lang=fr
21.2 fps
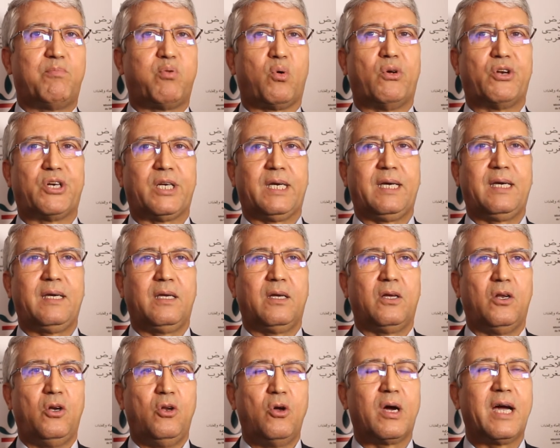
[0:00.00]

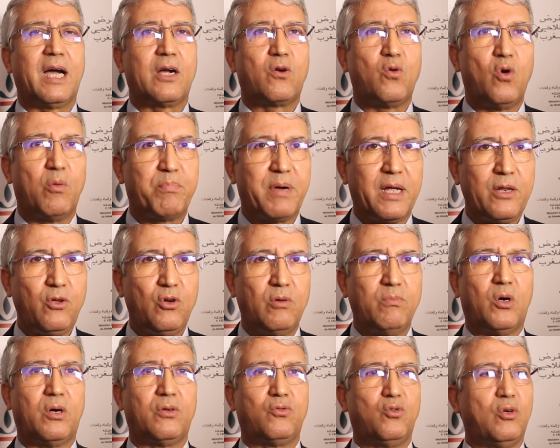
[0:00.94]
projets, leur
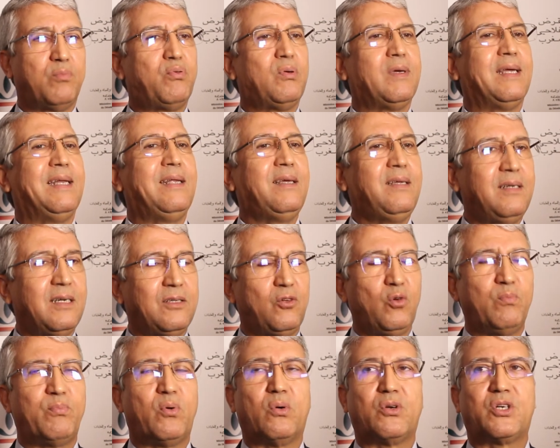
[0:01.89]
accompagnement depuis l'idée
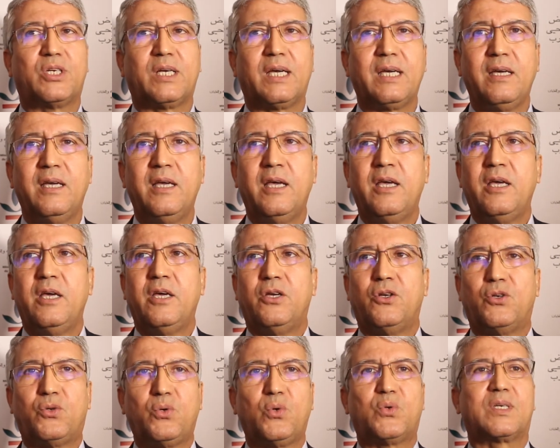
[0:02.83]
du projet
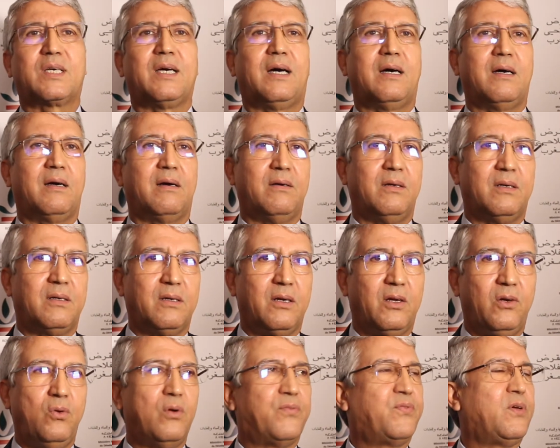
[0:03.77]
jusqu'à
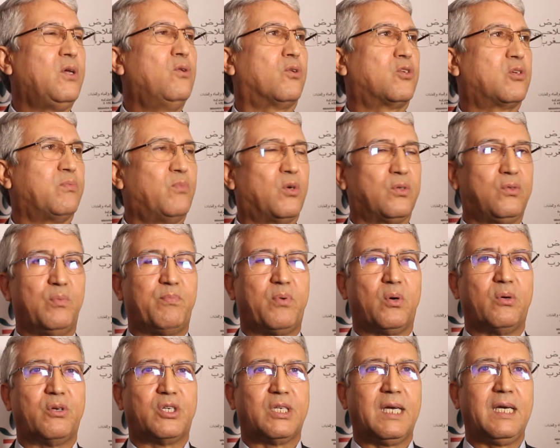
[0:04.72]
euh, le financement du
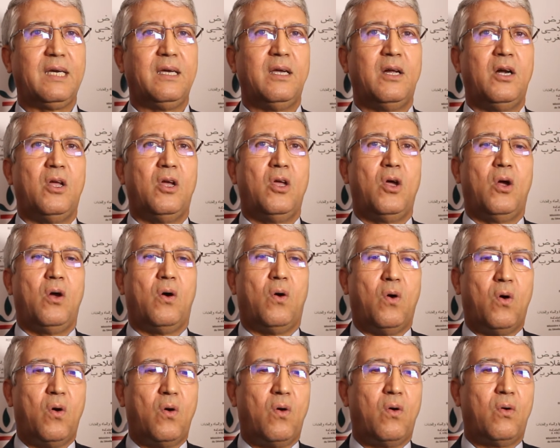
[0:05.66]
projet,
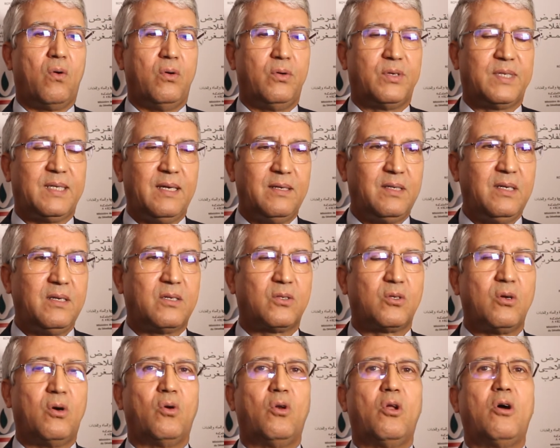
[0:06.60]
en
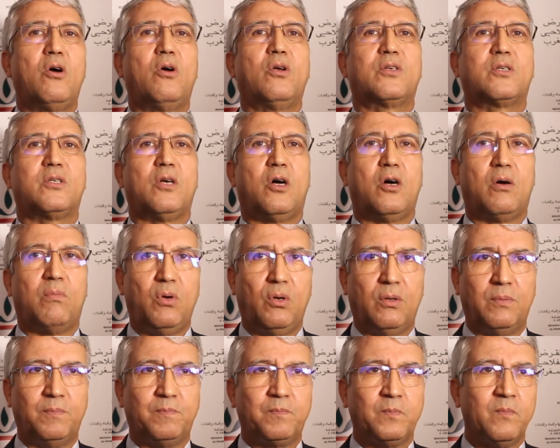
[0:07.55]
saisissant
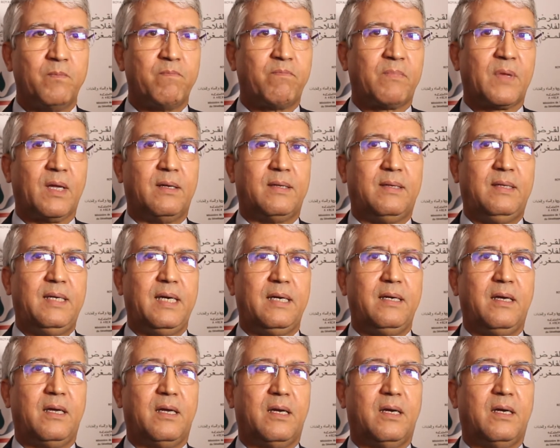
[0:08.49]
l'ensemble
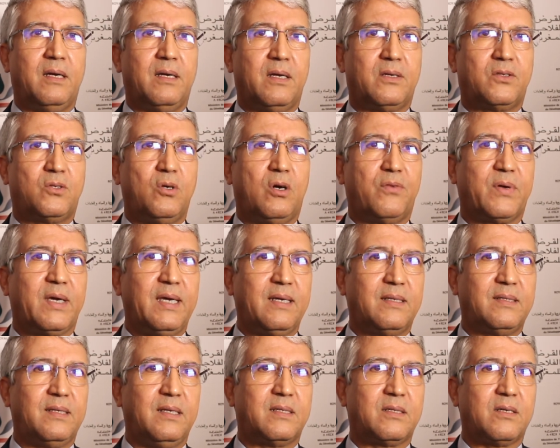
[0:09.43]
des offres
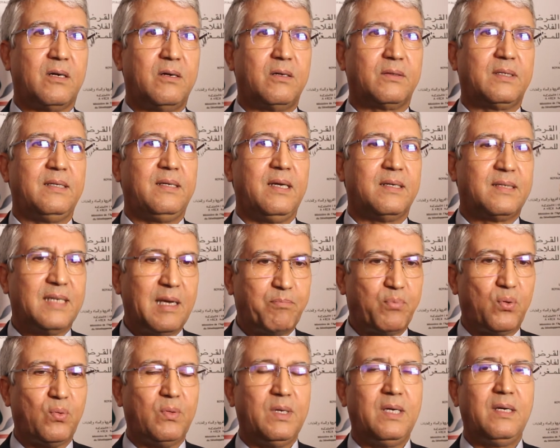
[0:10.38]
existantes et des
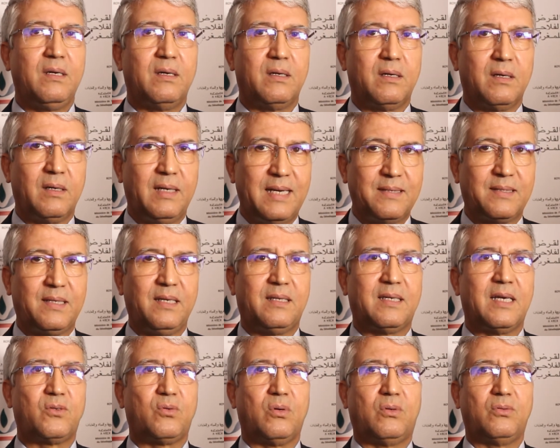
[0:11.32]
appuis,
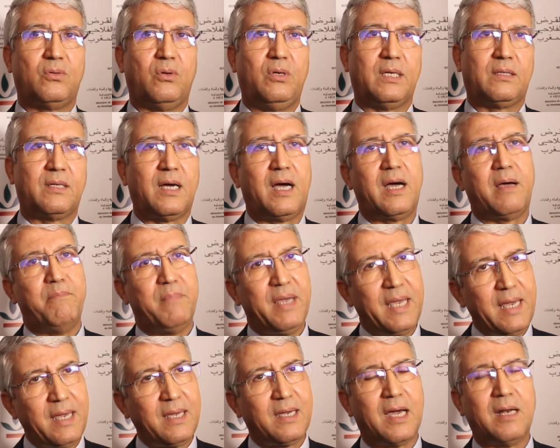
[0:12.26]
l'incitation de l'État,
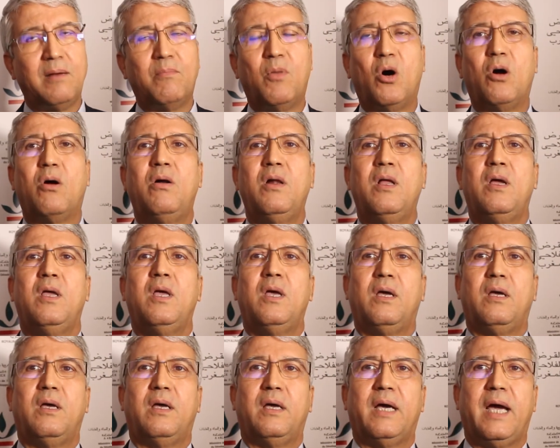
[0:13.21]
mais également
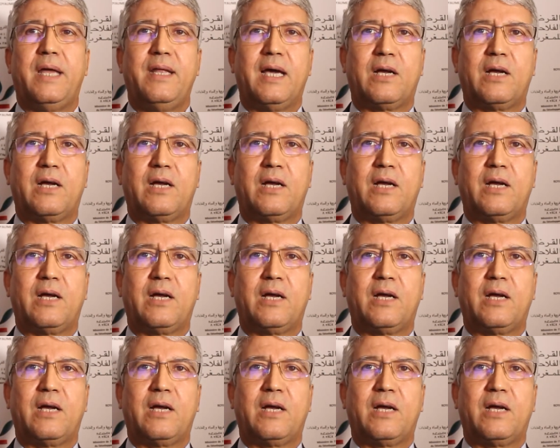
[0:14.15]
un